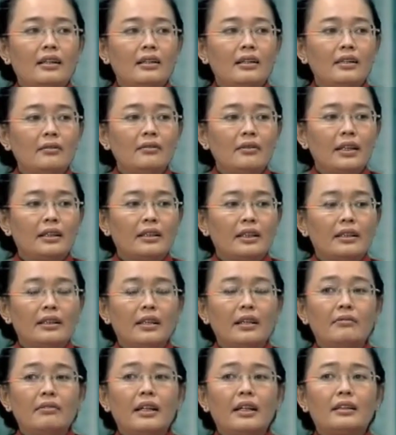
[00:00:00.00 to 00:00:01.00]
nếu mà chị
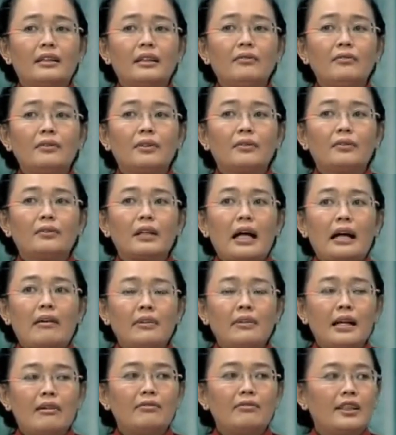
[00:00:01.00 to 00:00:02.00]
tham gia tiếp tục
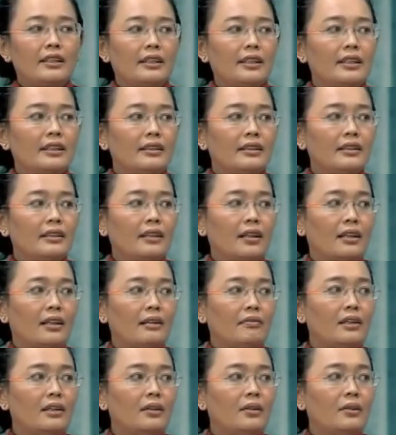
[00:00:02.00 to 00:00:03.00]
8 năm và chị lựa chọn
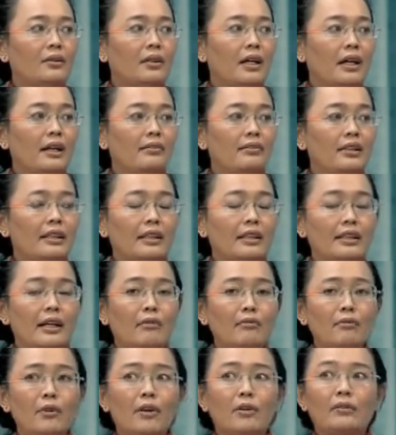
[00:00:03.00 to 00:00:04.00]
cái mức cụ thể và chị
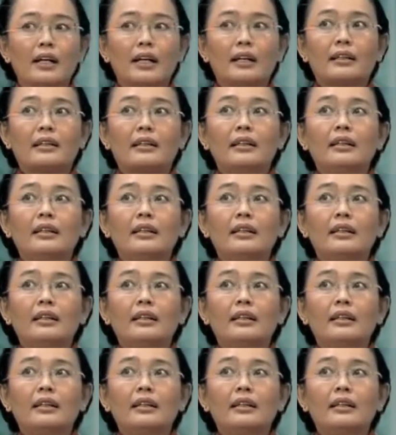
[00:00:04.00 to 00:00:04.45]
đóng một lần